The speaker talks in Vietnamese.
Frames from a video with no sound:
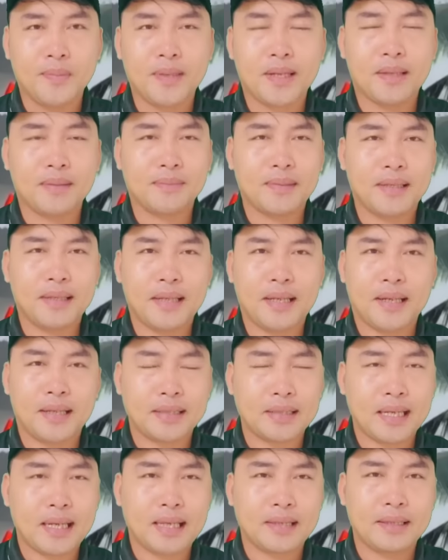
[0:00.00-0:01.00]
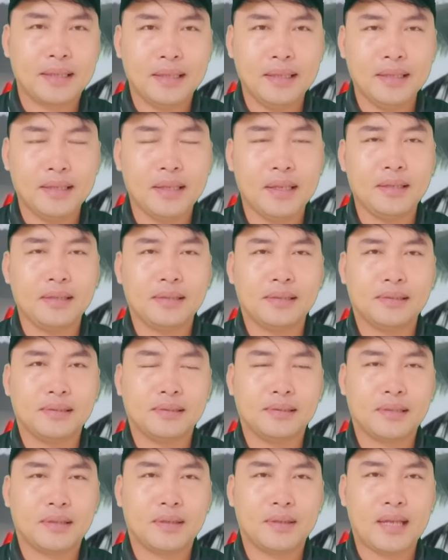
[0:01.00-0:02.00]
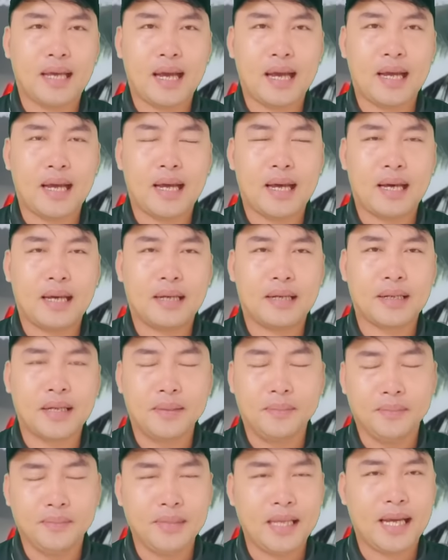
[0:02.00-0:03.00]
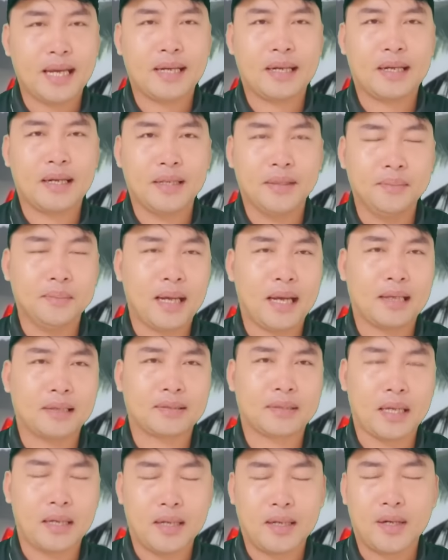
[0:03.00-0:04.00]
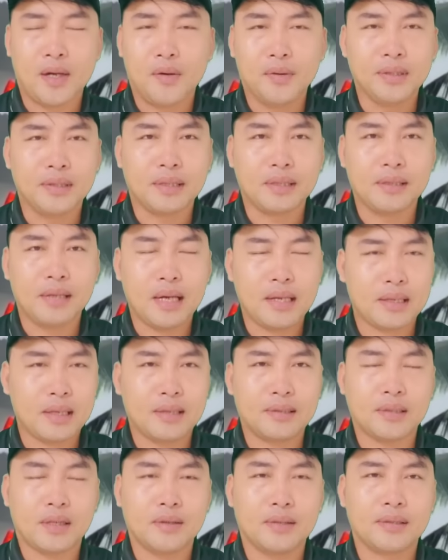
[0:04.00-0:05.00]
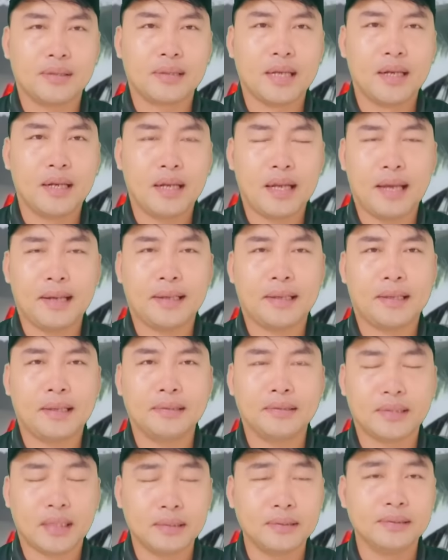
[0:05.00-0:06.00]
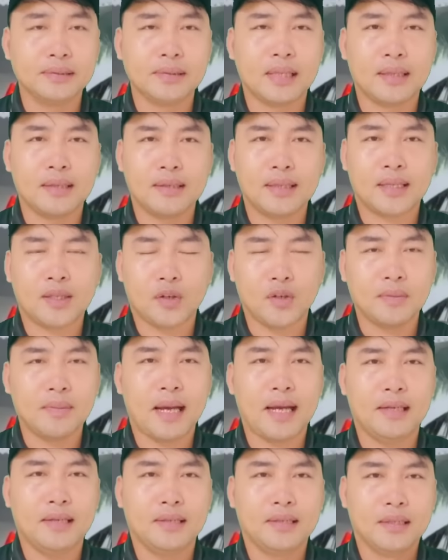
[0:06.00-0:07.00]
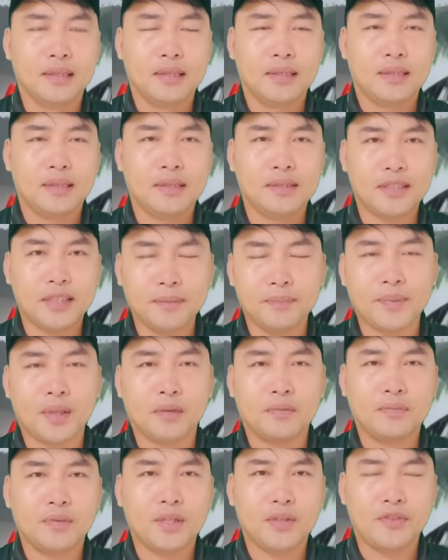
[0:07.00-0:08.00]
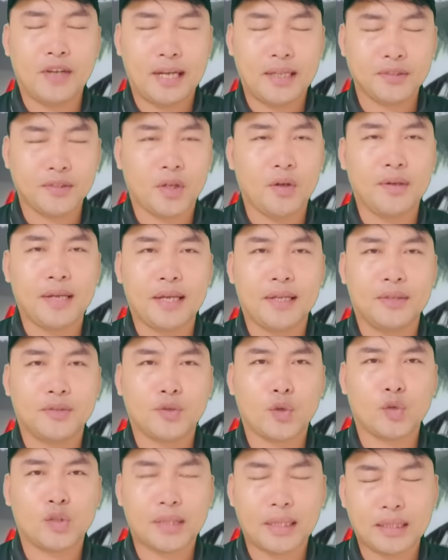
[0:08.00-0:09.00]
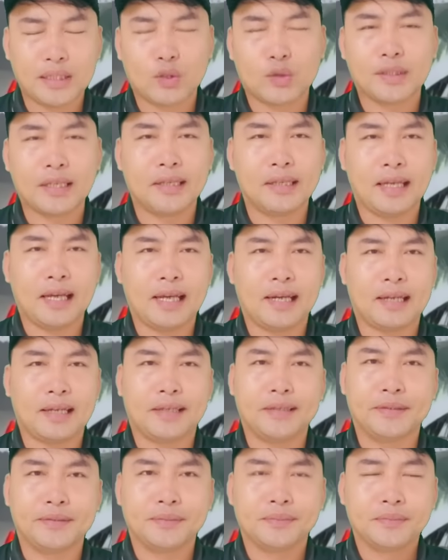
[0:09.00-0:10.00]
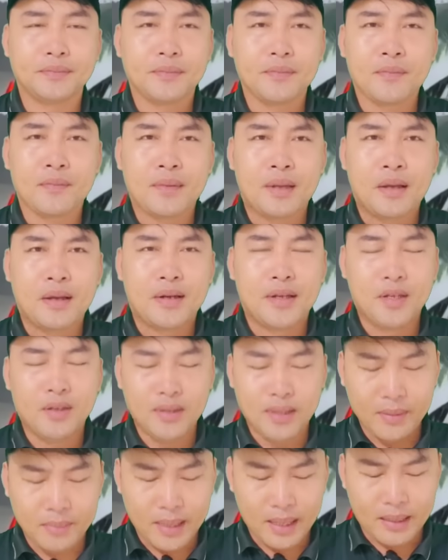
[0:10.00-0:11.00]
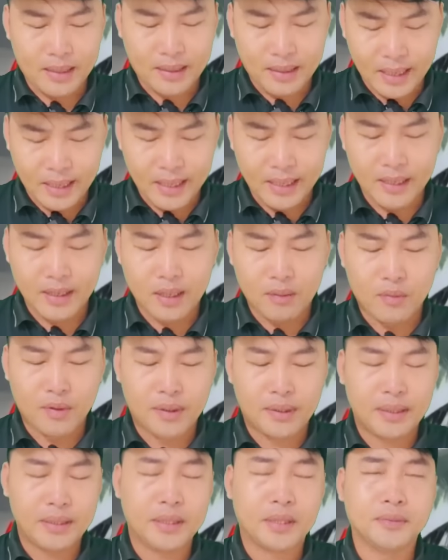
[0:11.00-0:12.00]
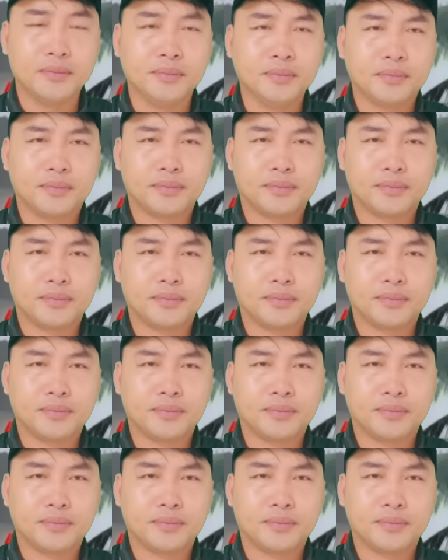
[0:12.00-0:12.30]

đó bây giờ người ta đã chính thức gọi là điểm danh điểm mặt từng đối tượng hết trơn rồi Đinh Lan cứ tự tin và thoải mái cứ tiếp tục cứ phản tố đi tôi thách con Đinh Lan này nếu như mà kiện ông Huỳnh Lý Dũng